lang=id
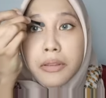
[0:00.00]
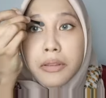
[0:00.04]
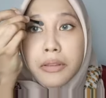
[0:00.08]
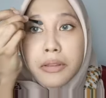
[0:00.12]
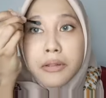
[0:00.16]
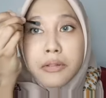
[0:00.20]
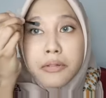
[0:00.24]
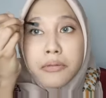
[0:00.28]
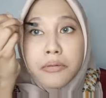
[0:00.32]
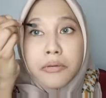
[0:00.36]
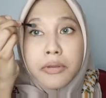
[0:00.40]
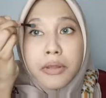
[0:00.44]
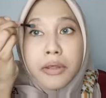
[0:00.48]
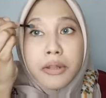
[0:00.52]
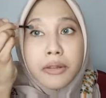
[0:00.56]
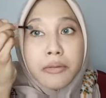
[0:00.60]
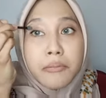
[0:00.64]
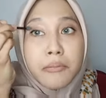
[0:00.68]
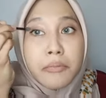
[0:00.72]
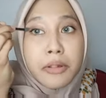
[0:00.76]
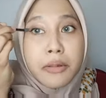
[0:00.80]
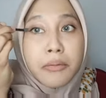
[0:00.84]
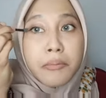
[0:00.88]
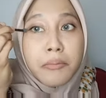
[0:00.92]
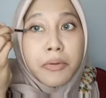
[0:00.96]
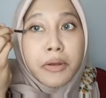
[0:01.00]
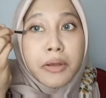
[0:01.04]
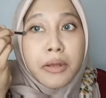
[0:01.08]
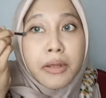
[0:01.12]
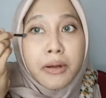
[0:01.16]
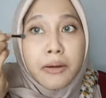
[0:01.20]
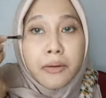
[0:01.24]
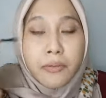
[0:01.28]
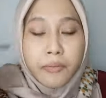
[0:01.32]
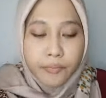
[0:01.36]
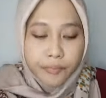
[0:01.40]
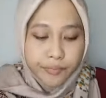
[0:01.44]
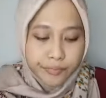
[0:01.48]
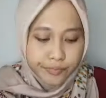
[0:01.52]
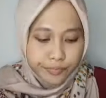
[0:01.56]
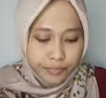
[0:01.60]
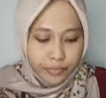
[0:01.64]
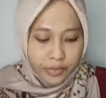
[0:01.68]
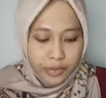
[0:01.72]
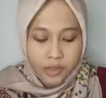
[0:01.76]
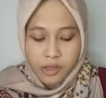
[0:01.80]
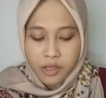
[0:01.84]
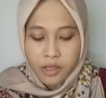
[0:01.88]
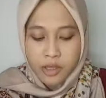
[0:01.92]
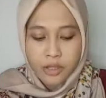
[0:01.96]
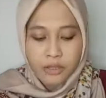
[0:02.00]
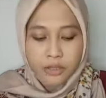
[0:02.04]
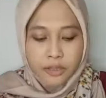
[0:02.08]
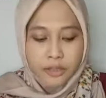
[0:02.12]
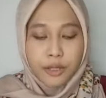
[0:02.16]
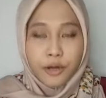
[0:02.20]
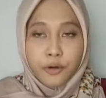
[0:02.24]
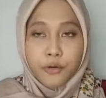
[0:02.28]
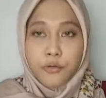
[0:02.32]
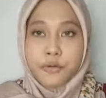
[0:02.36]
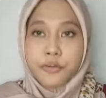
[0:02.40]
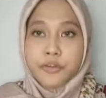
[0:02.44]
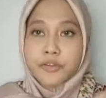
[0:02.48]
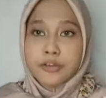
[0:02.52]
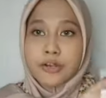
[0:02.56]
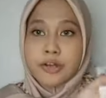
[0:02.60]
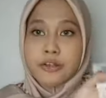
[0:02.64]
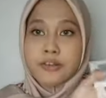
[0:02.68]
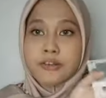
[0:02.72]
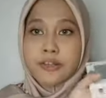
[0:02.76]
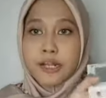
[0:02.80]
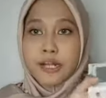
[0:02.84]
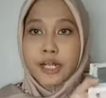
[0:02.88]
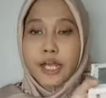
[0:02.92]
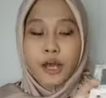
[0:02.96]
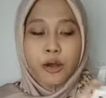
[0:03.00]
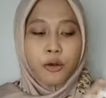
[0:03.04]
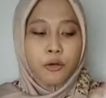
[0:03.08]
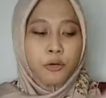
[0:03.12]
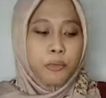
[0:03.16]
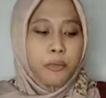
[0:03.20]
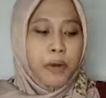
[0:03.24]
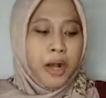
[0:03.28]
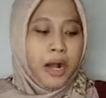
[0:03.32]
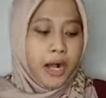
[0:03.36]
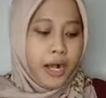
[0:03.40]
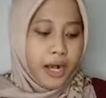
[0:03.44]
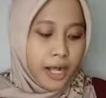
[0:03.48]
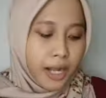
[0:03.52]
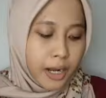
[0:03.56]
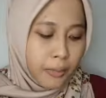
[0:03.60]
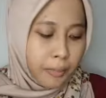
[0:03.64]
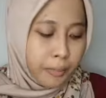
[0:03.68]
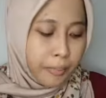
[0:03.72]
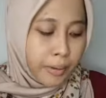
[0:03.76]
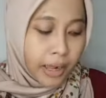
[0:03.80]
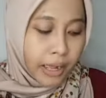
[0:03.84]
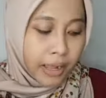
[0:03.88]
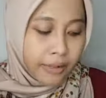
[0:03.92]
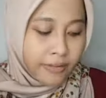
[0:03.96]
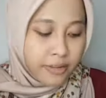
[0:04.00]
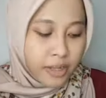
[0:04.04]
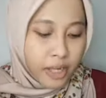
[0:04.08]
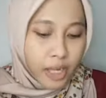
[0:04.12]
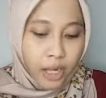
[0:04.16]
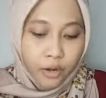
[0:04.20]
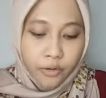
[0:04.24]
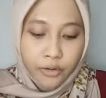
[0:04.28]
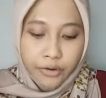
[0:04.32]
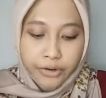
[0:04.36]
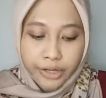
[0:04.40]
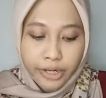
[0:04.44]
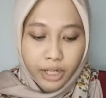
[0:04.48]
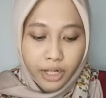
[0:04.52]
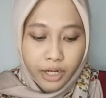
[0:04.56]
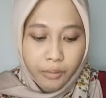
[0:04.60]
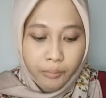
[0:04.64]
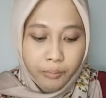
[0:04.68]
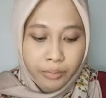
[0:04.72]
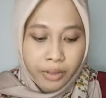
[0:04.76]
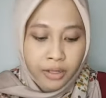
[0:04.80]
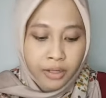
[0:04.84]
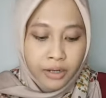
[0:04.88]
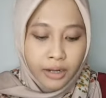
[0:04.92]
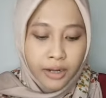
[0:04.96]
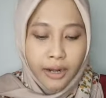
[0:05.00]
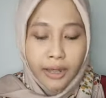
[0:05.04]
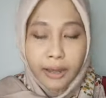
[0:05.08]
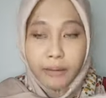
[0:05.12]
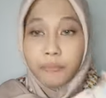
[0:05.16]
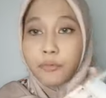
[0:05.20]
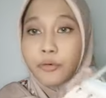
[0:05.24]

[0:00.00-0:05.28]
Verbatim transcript: ya gitu ya teman-teman terus di sini aku bakal pasti ekornya yang lebih